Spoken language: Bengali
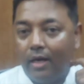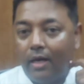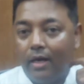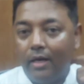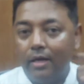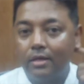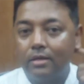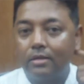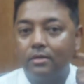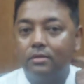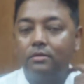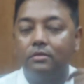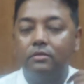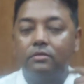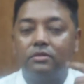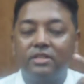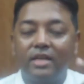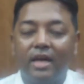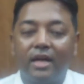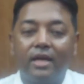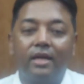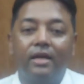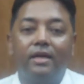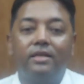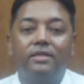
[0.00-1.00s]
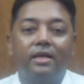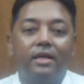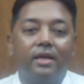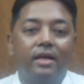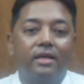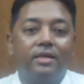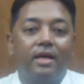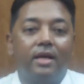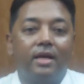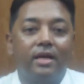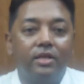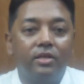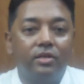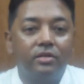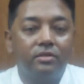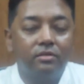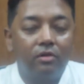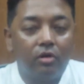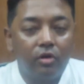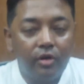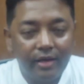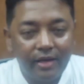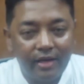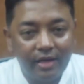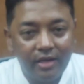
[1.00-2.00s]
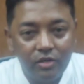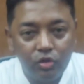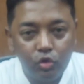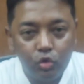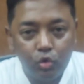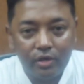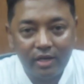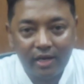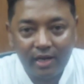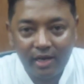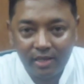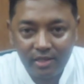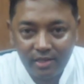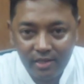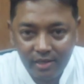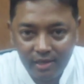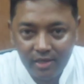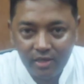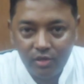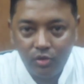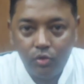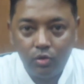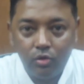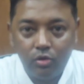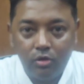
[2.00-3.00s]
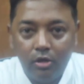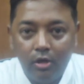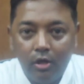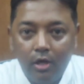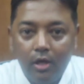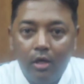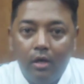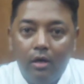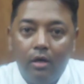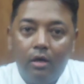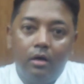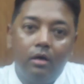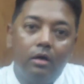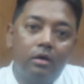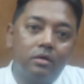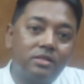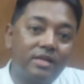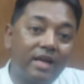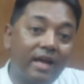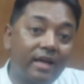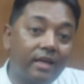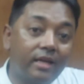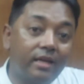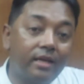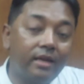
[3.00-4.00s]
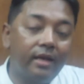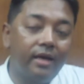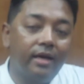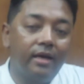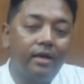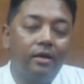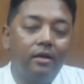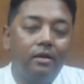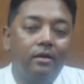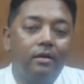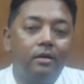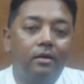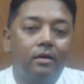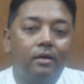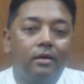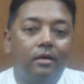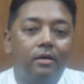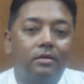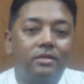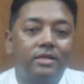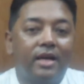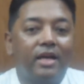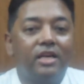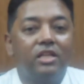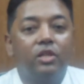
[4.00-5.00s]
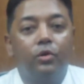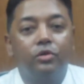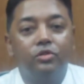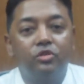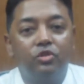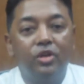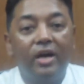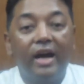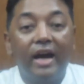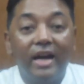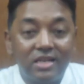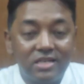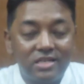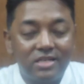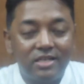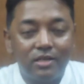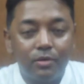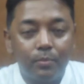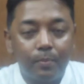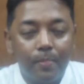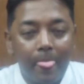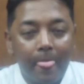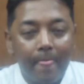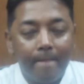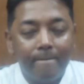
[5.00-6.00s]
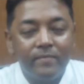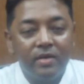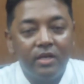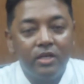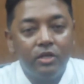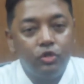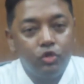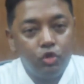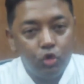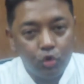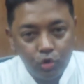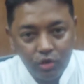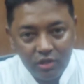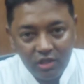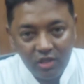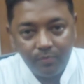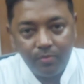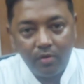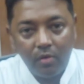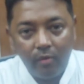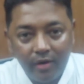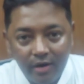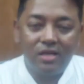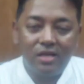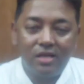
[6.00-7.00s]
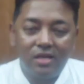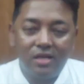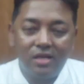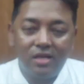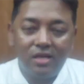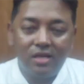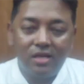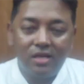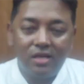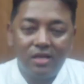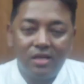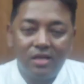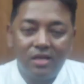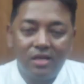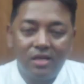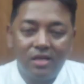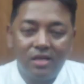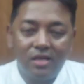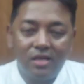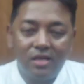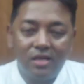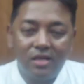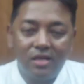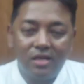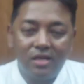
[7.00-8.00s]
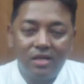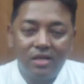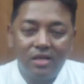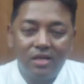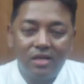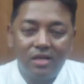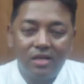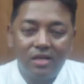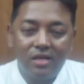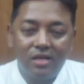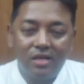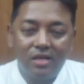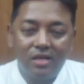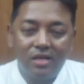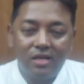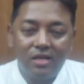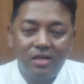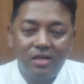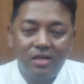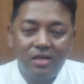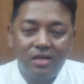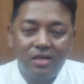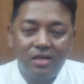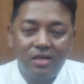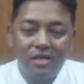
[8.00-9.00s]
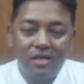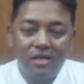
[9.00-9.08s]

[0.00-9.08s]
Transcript: আর সাক্ষী যারা সাক্ষী অনেকে কিন্তু টাকা দিয়ে কিন্তু সাক্ষীরা সাক্ষী দেওয়ার জন্য আসে যদি প্রমাণিত হয় তাহলে কিন্তু তার নামে কিন্তু সাজা অবশ্যই